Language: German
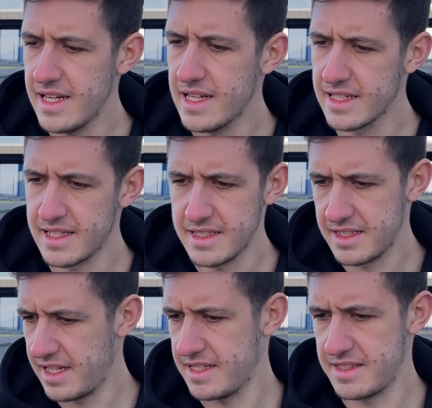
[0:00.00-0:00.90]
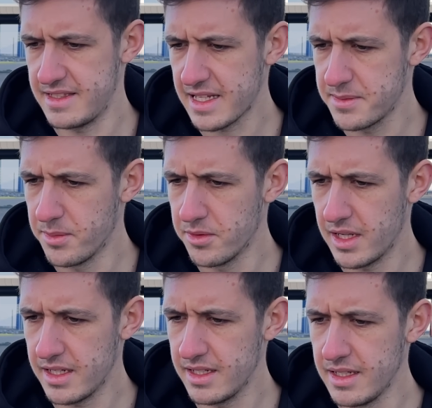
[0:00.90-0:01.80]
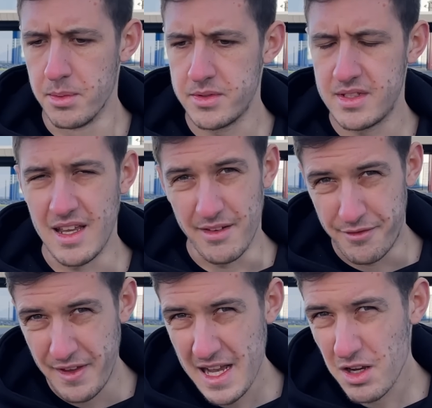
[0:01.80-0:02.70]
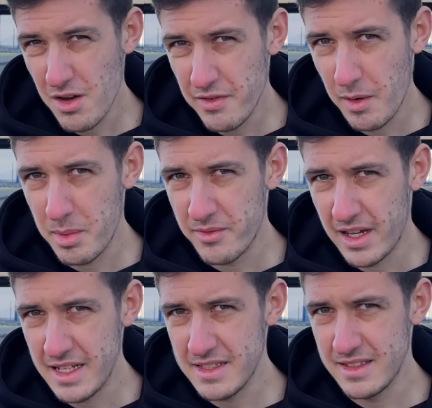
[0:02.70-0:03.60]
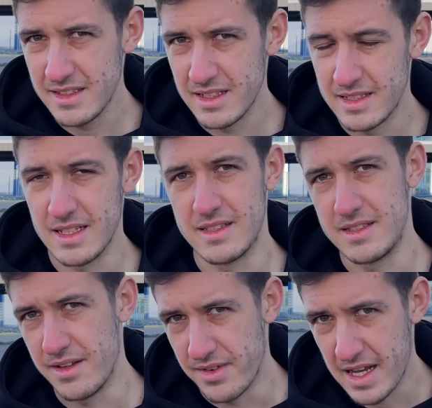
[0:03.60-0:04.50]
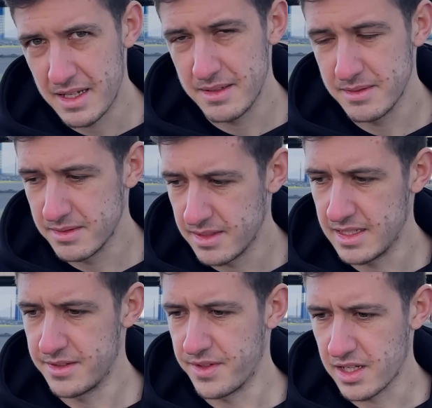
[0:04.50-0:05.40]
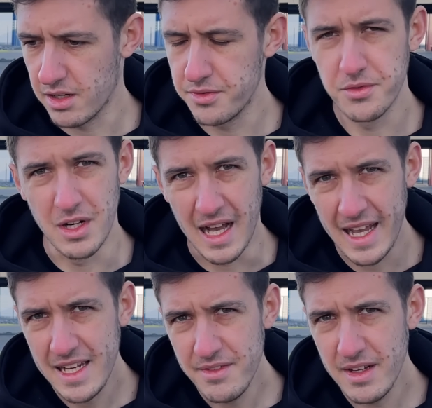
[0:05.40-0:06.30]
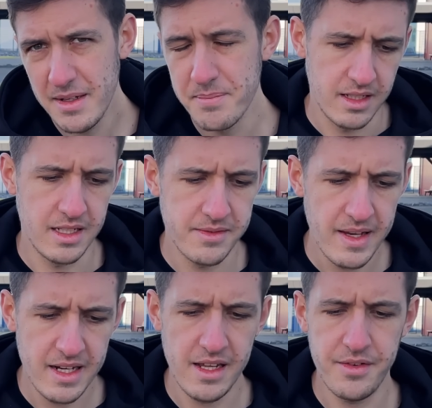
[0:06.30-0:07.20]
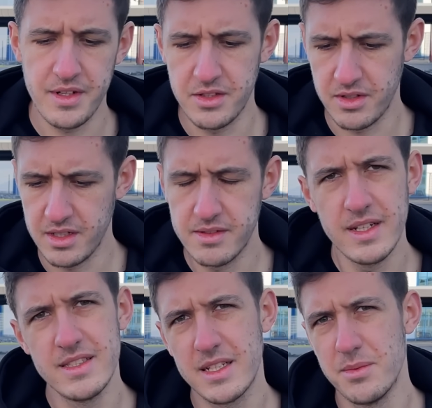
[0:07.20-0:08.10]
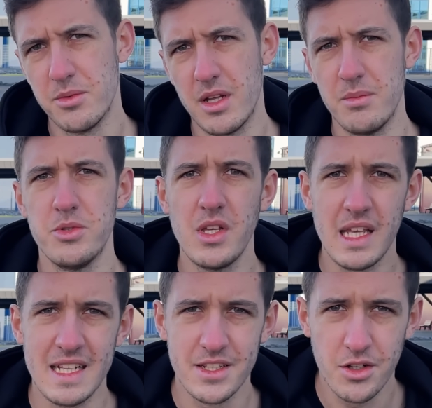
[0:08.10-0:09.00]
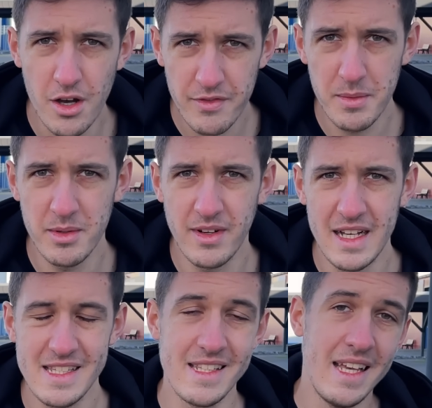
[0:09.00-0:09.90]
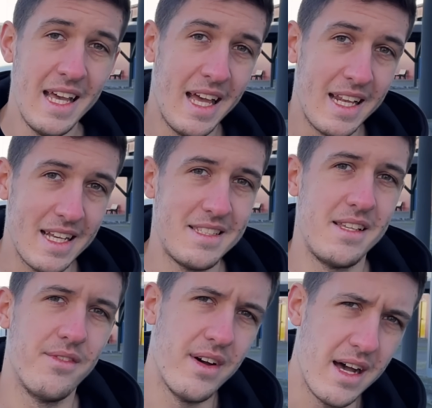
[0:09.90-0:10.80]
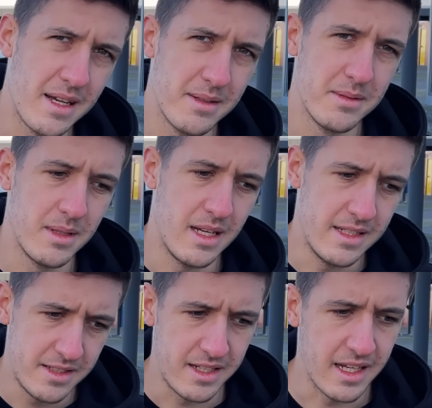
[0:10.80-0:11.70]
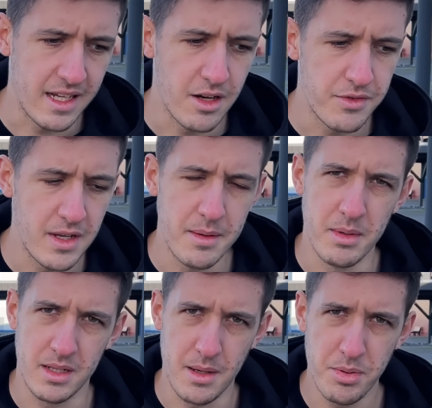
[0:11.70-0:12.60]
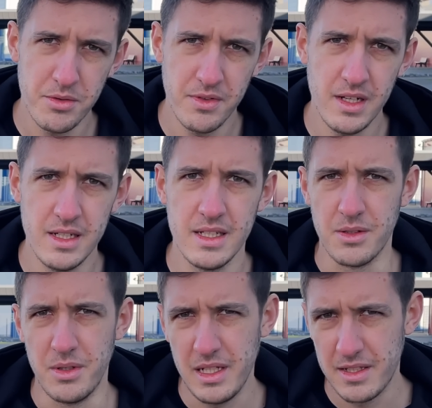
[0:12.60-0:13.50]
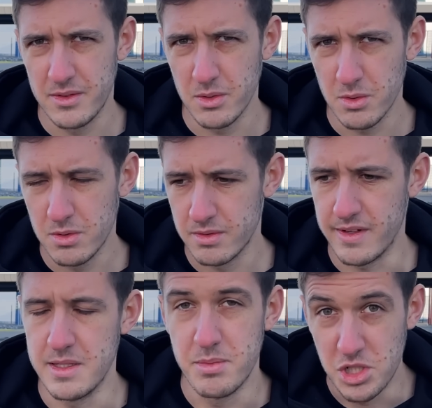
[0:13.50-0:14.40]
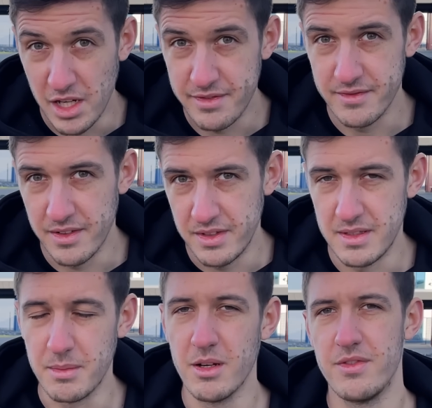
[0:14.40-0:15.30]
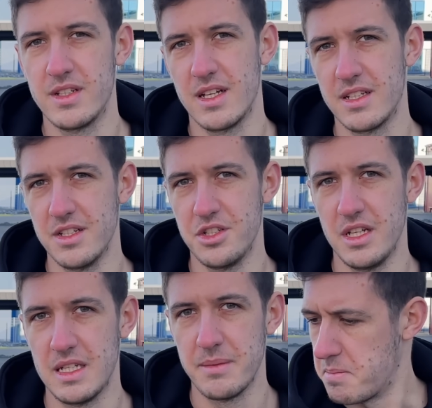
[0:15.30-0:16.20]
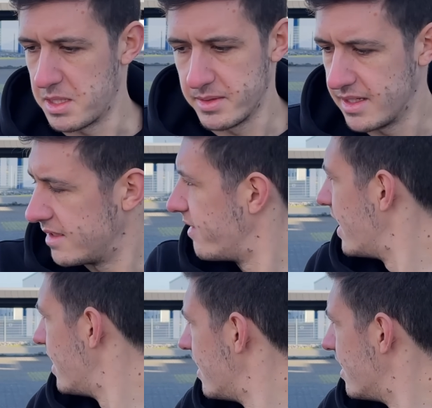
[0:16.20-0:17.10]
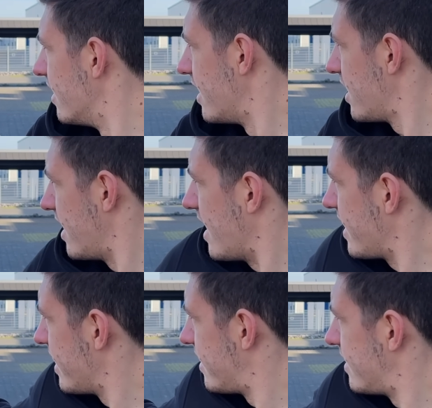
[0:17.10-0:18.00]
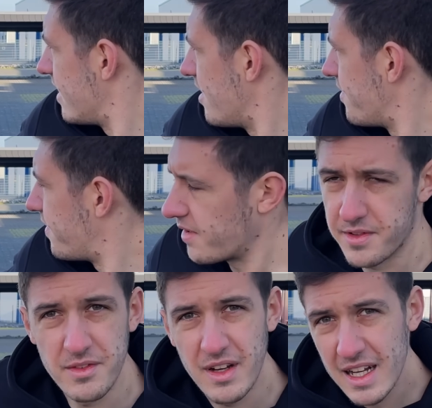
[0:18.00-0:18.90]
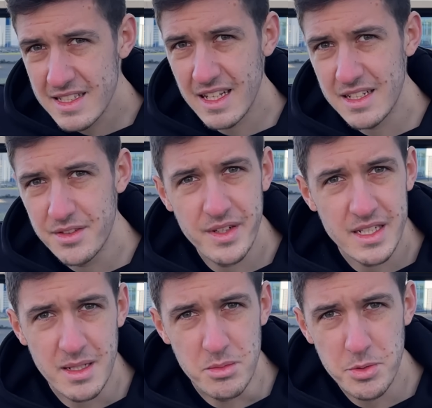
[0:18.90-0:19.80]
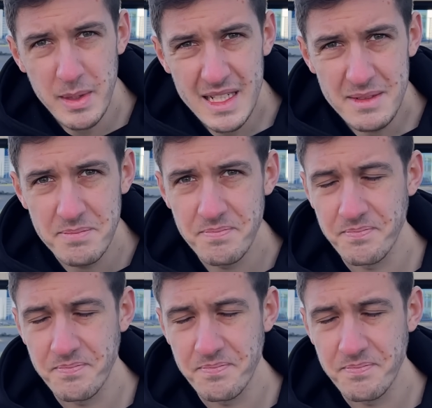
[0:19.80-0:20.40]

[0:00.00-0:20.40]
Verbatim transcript: lang, das heißt in den ersten sechs Monaten, muss der Verkäufer beweisen, dass der Wagen, als er verkauft wurde, heile war. In der zweiten Hälfte, also in den zweiten sechs Monaten, müsste ich als Käufer beweisen, dass der Wagen, als ich den gekauft habe, kaputt war und nicht so quasi beschaffen war, wie es im Kaufvertrag drin steht. Beispielsweise, wenn äh, der hat jetzt auf, auf der Fahrerseite fehlt dem Spiegel,